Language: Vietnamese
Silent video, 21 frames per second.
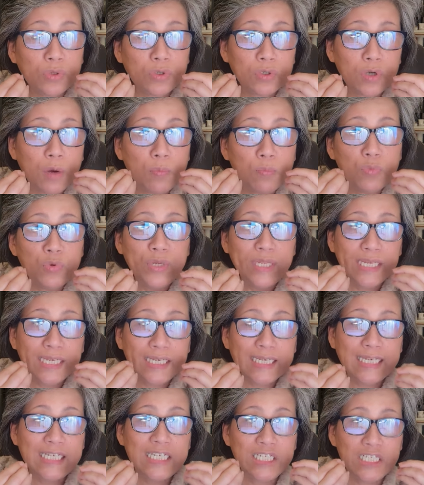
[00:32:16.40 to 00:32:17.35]

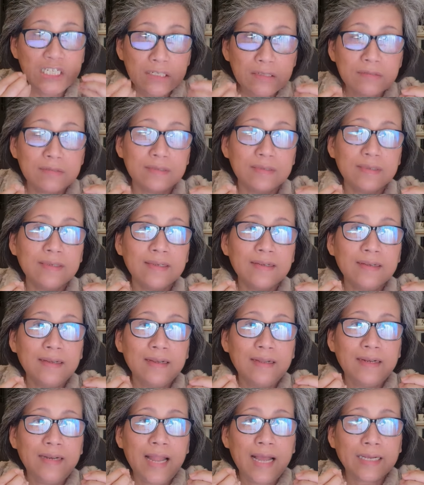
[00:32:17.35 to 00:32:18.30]
communication
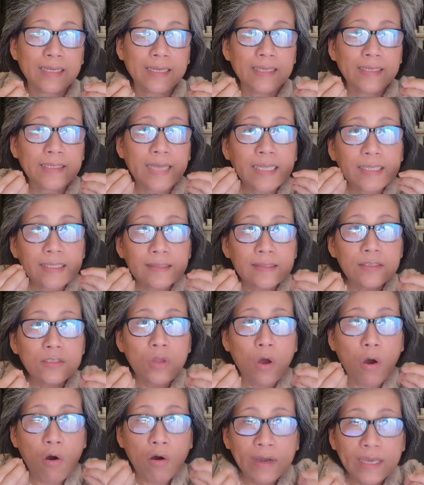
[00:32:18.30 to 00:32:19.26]
là cái cách
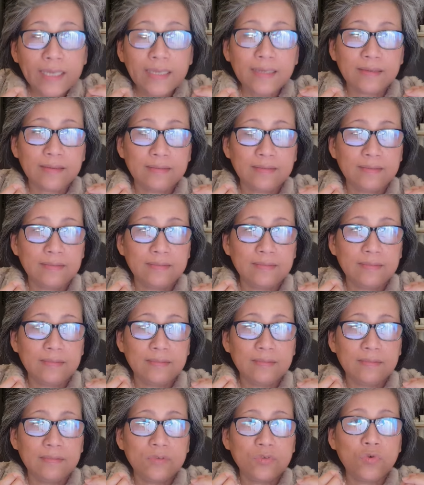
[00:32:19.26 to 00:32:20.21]
nói
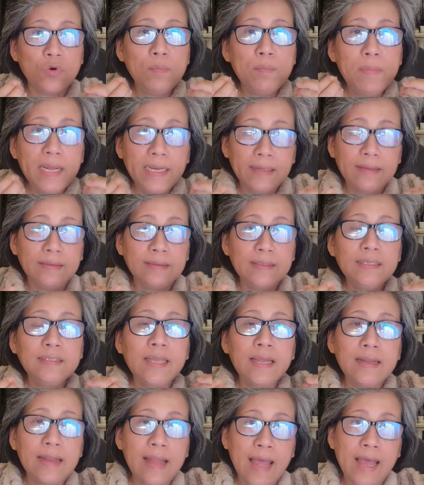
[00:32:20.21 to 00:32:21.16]
của mình như
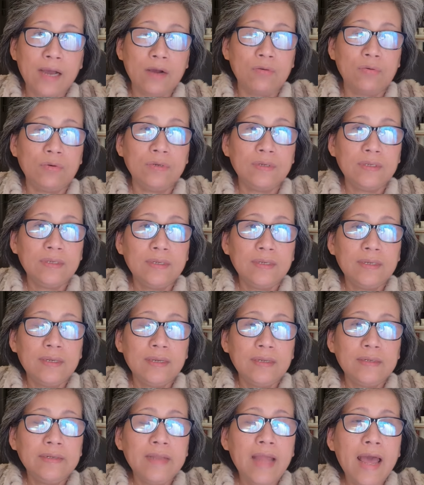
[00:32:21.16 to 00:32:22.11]
thế nào
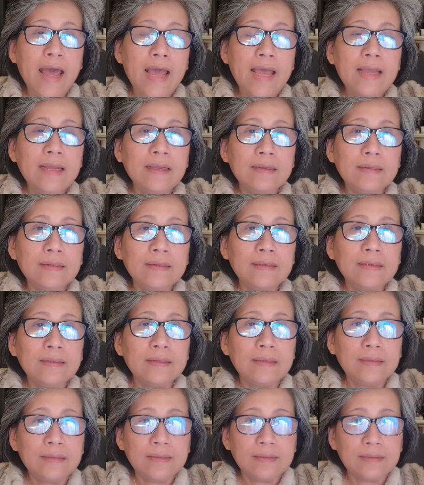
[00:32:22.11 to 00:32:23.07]
để
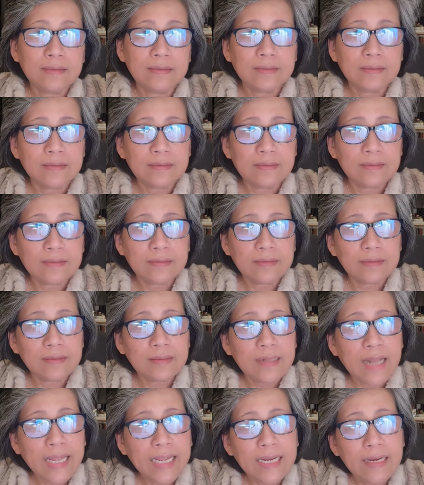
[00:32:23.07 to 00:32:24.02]

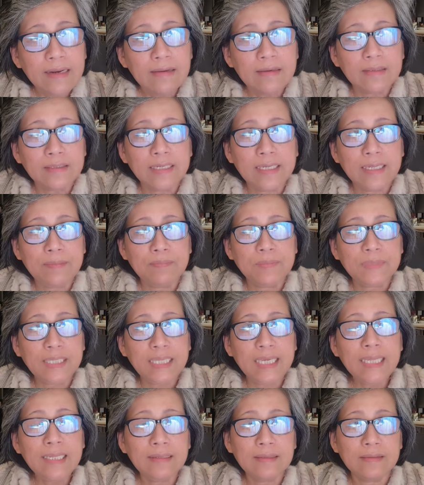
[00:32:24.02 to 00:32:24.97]
lấy được niềm
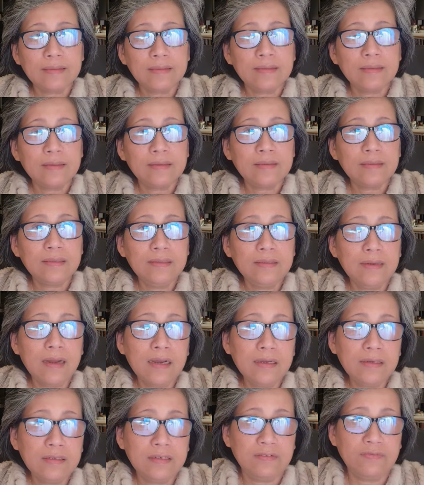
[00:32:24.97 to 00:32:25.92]
tin từ
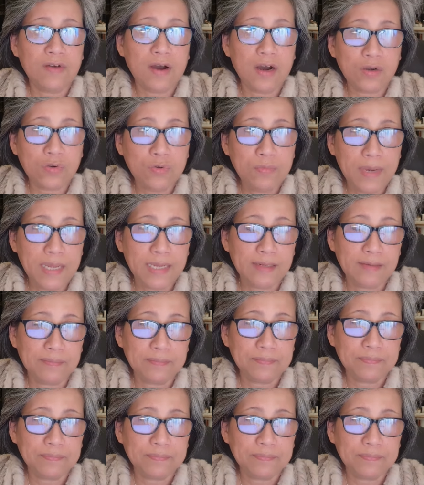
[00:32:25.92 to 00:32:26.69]
nơi người vợ của mình